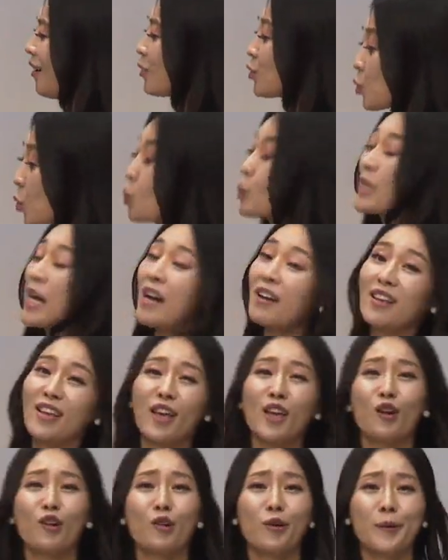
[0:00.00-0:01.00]

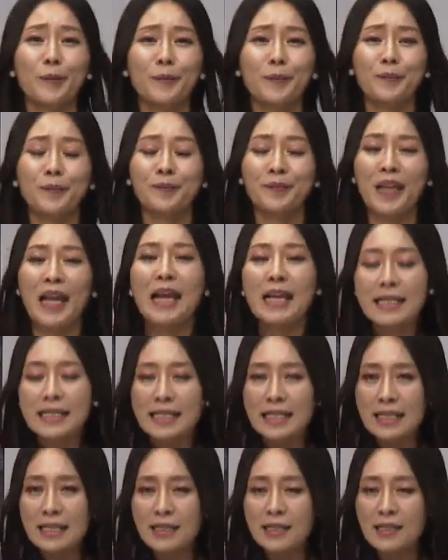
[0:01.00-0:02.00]
조장이에요.
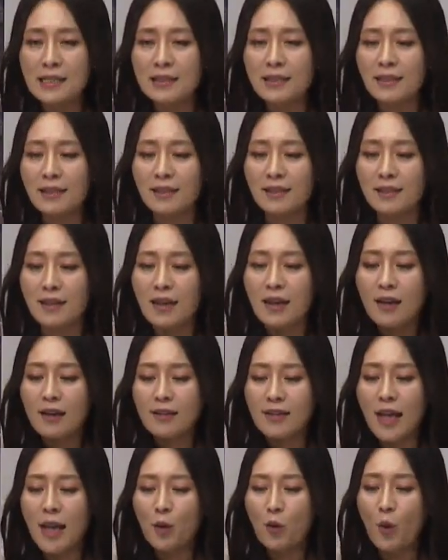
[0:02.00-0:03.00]
시신을
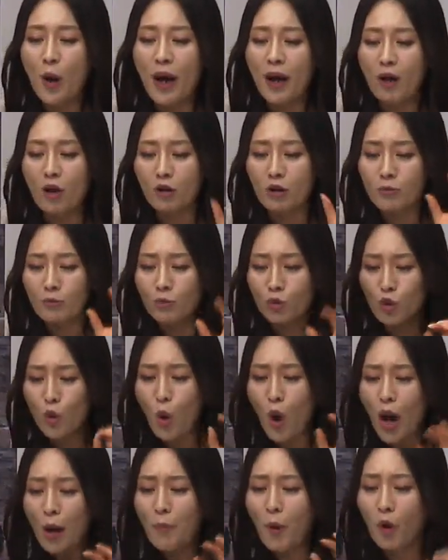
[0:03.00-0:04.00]
새로 하여금
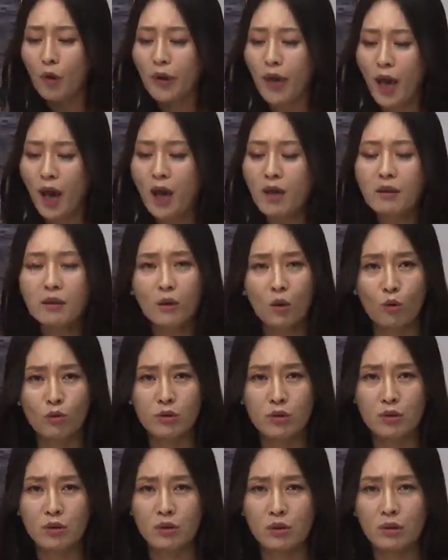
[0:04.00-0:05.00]
쪼아먹게 하는
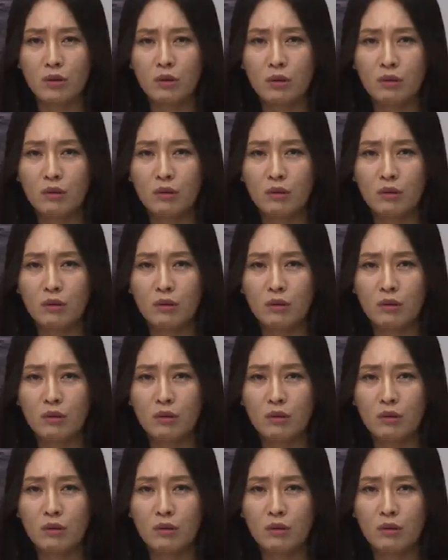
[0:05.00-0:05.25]
거지.